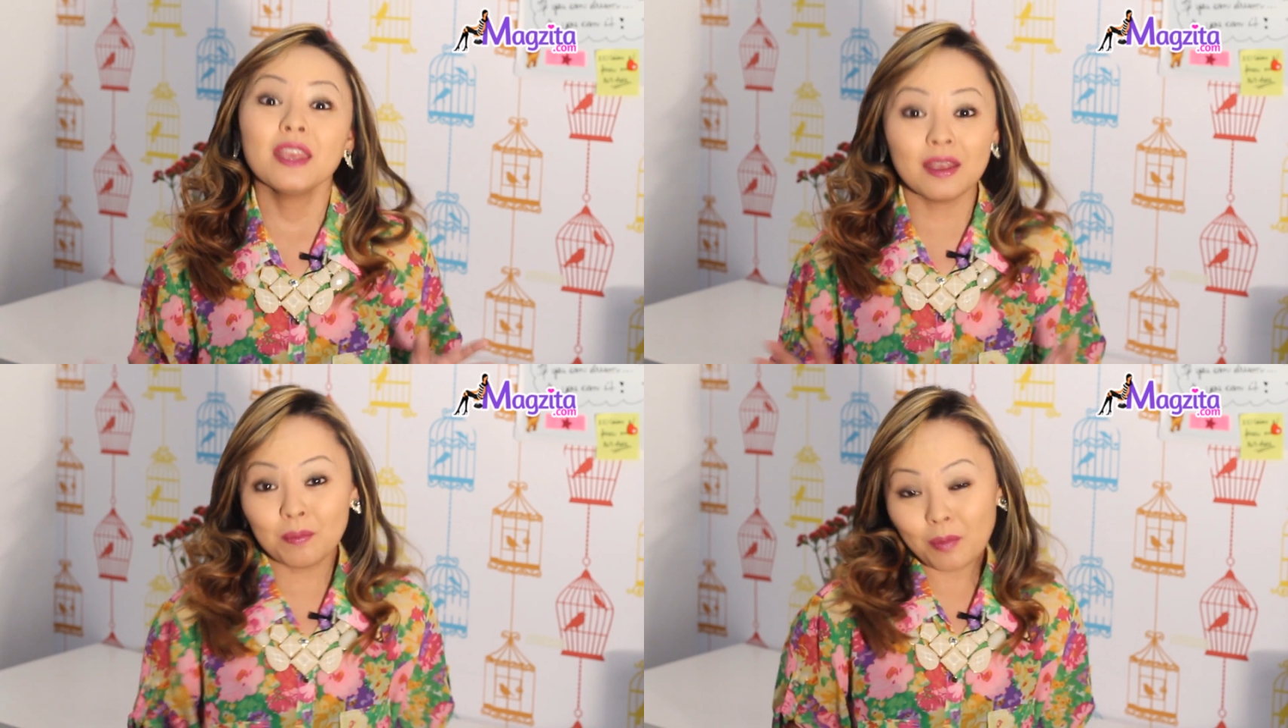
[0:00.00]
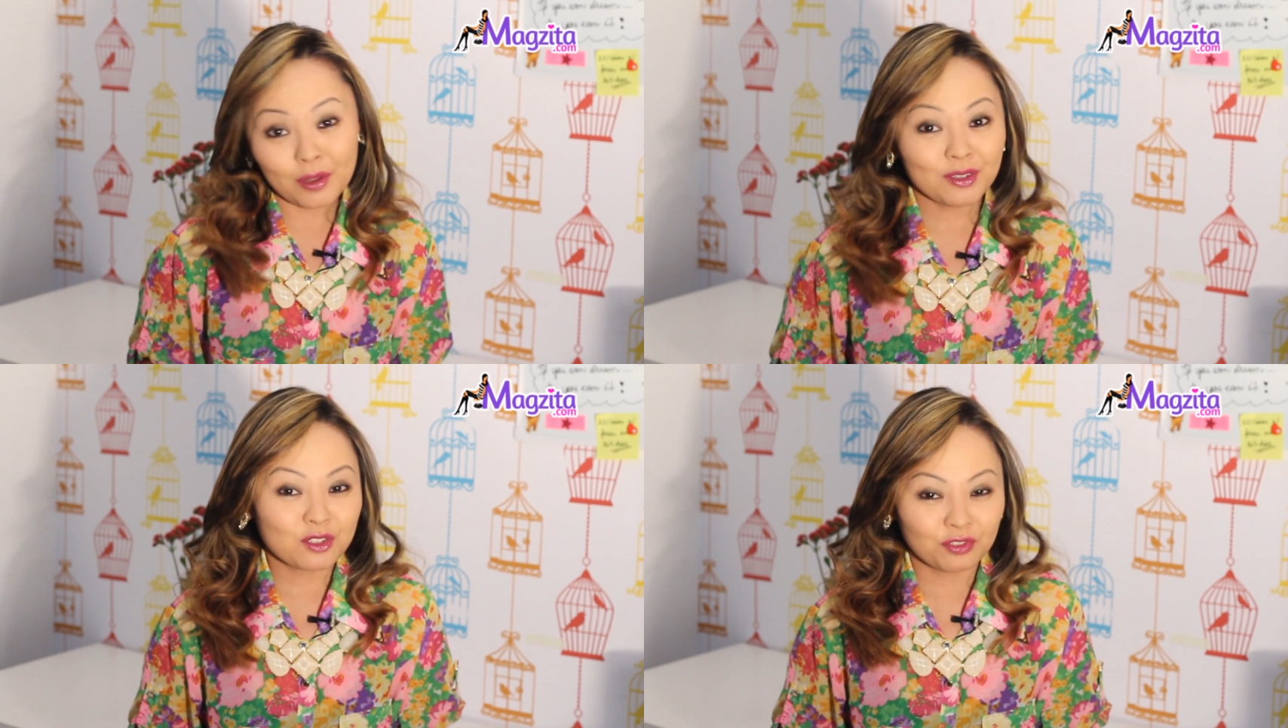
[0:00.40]
e
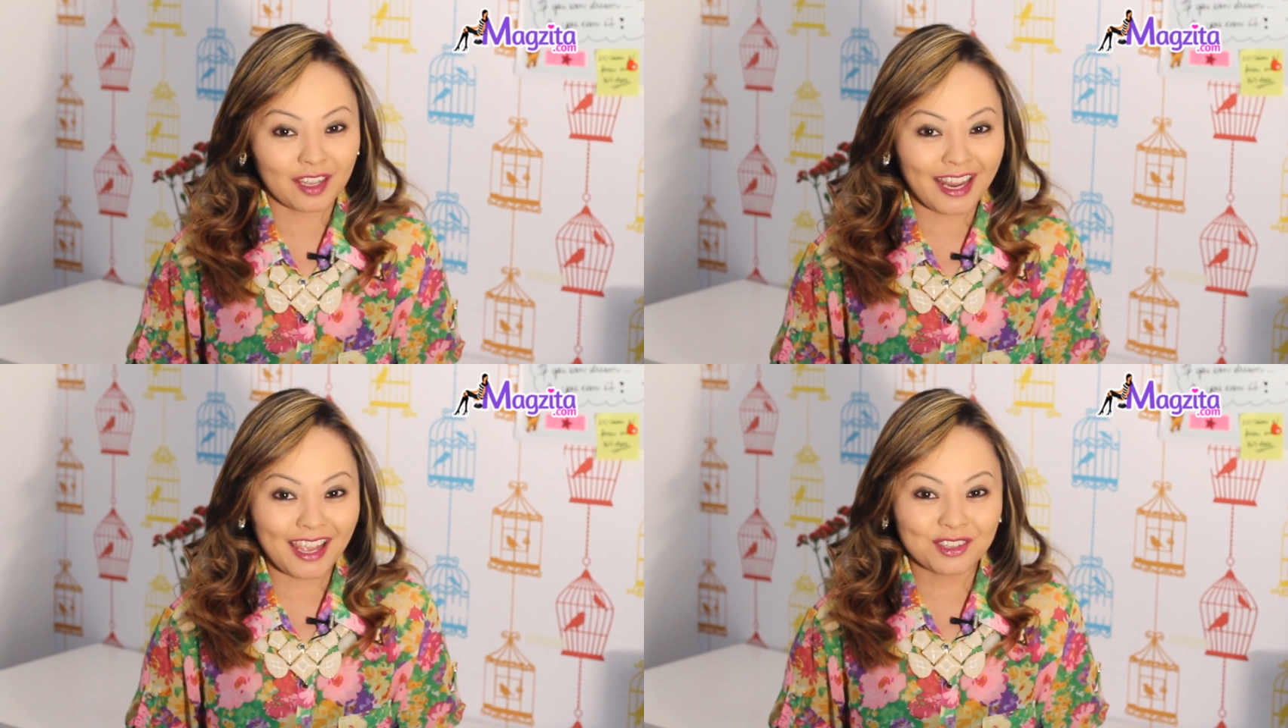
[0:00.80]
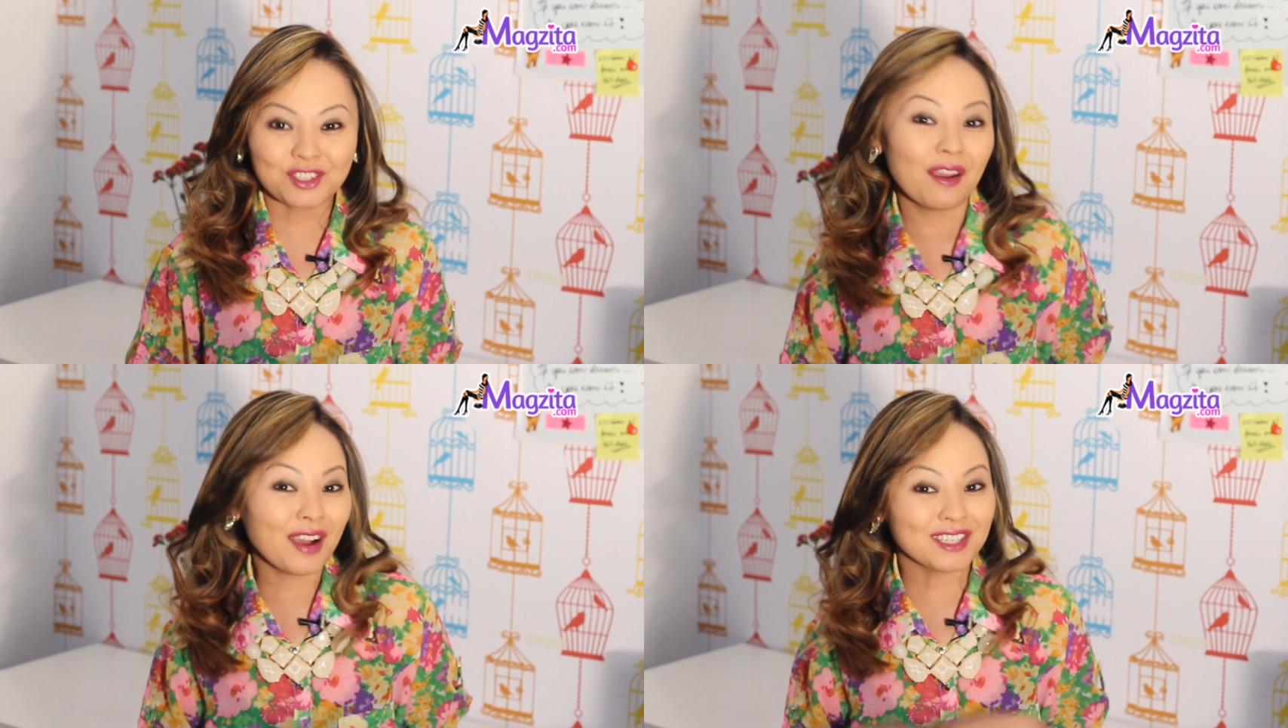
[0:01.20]
muito
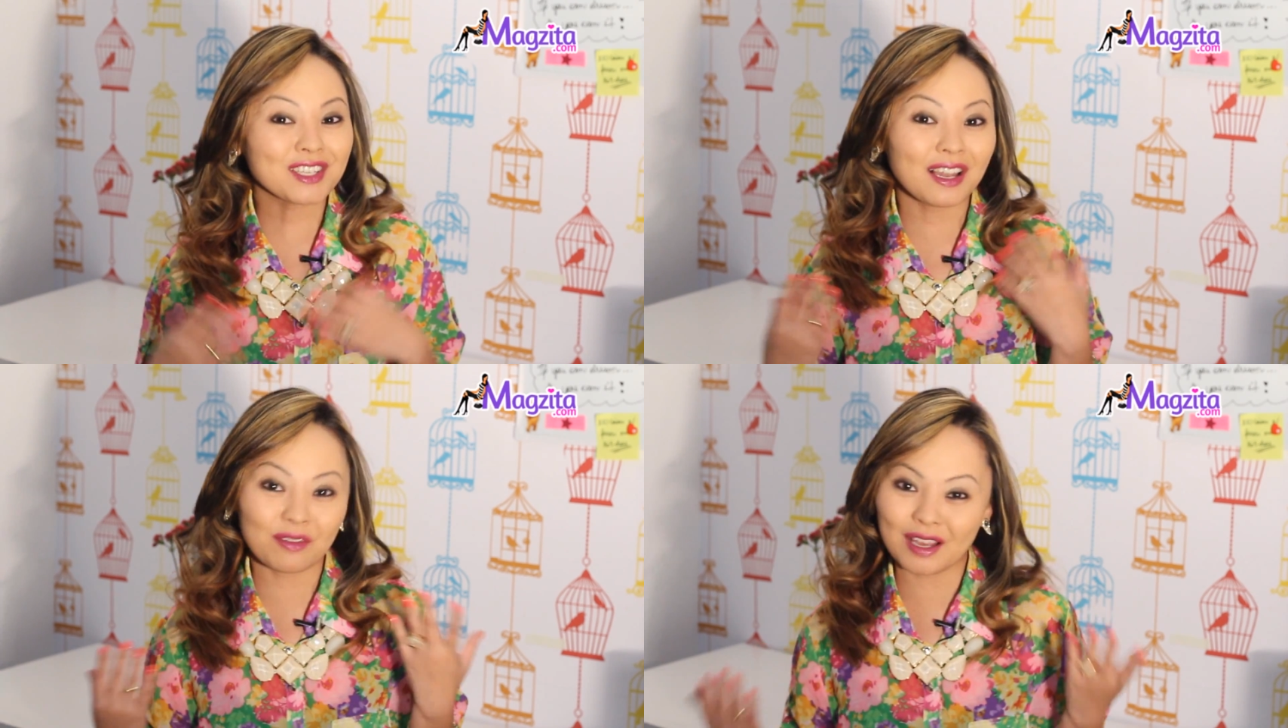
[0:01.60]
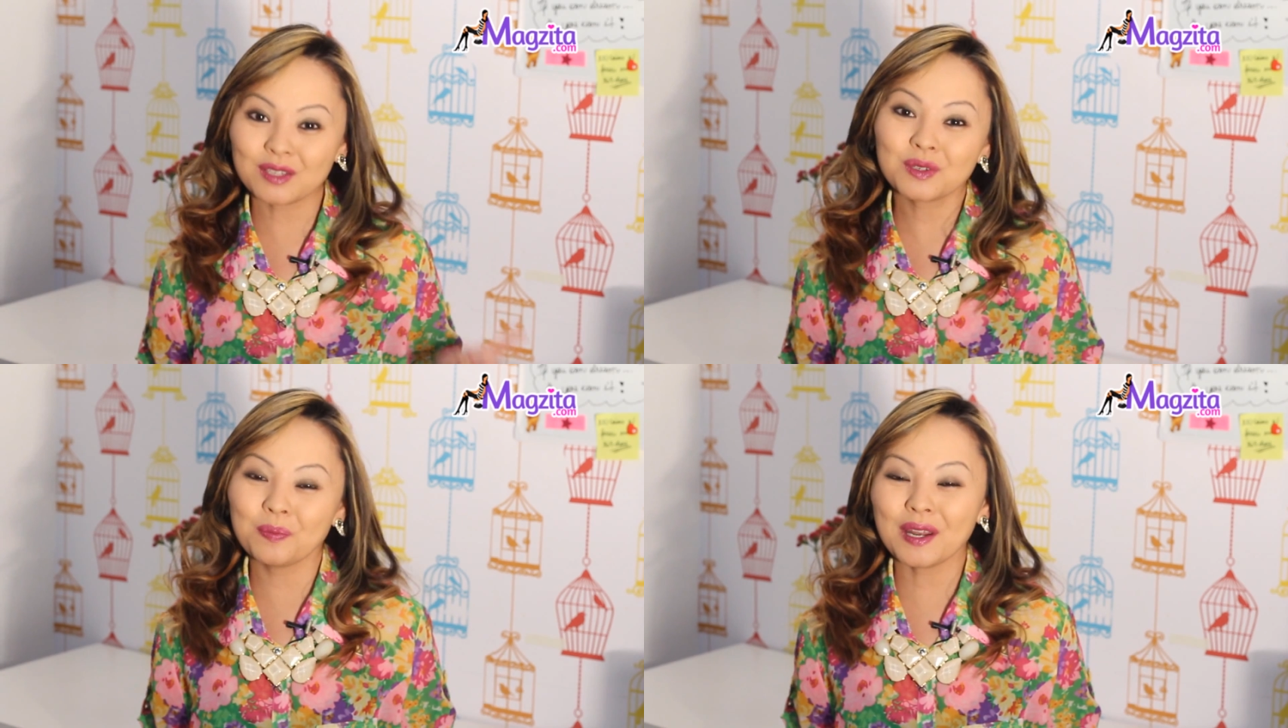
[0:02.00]
diferente, eu acho que ela
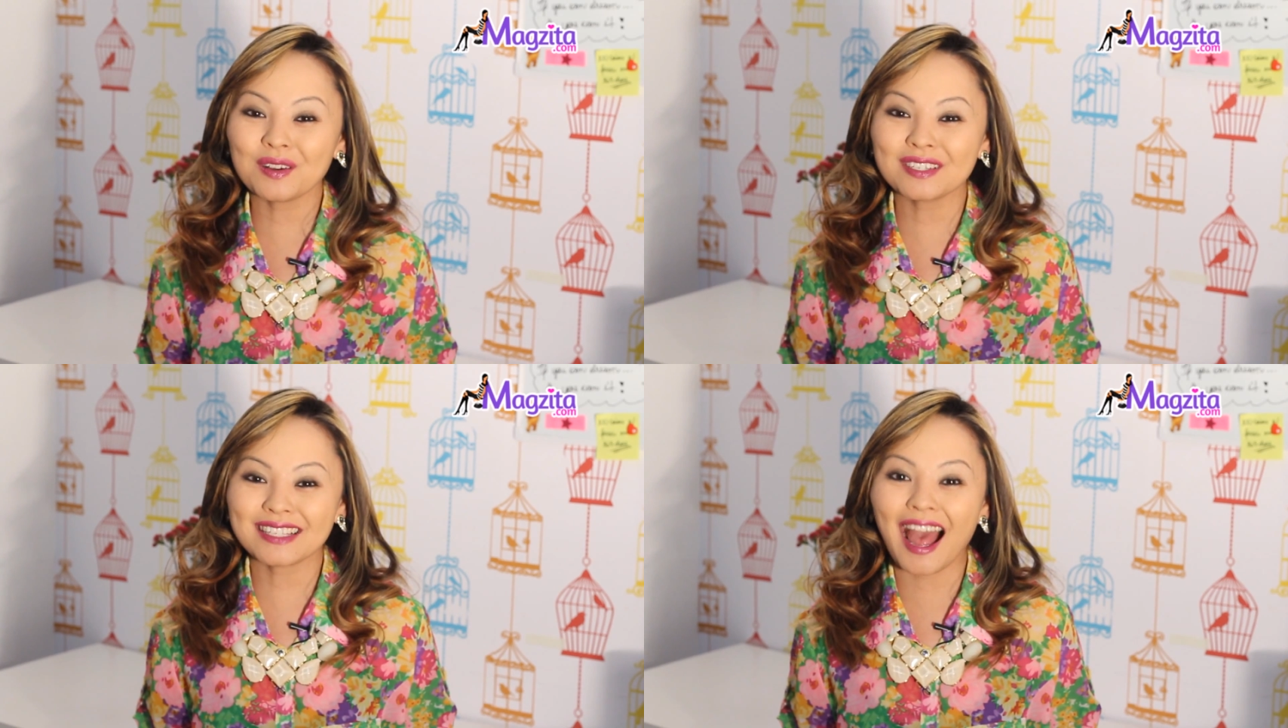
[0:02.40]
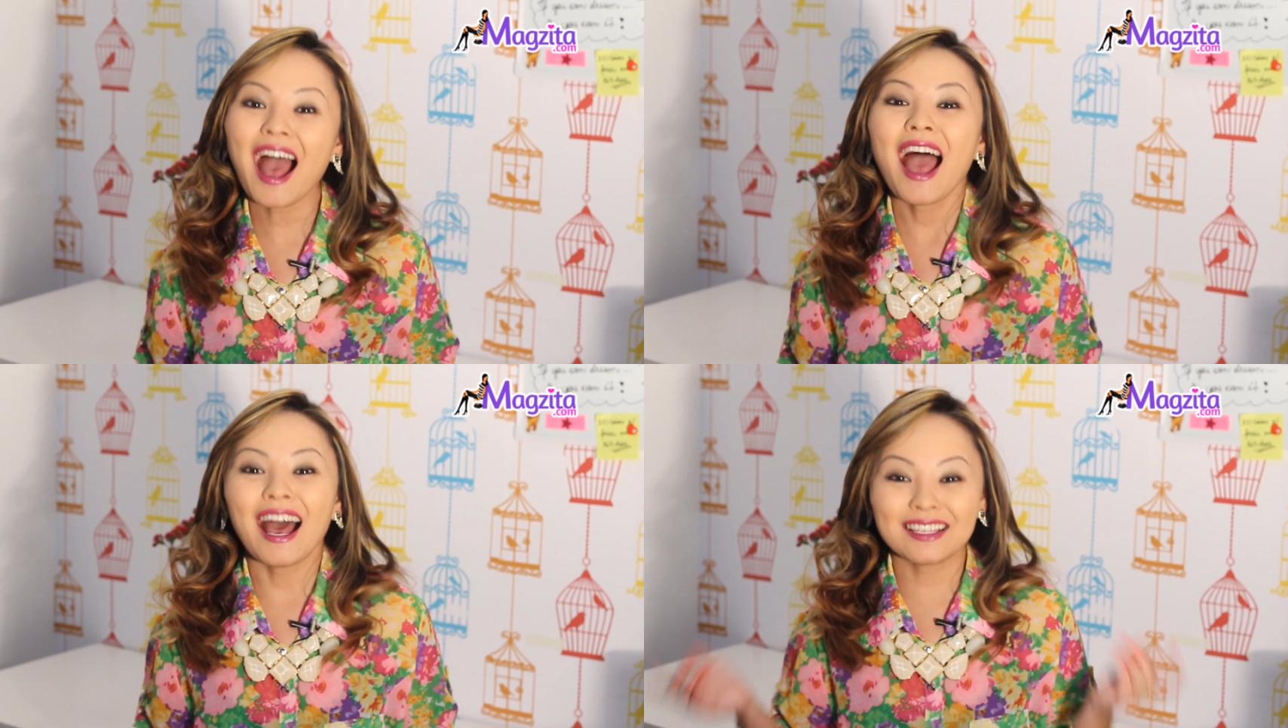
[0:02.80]
vai super gostar,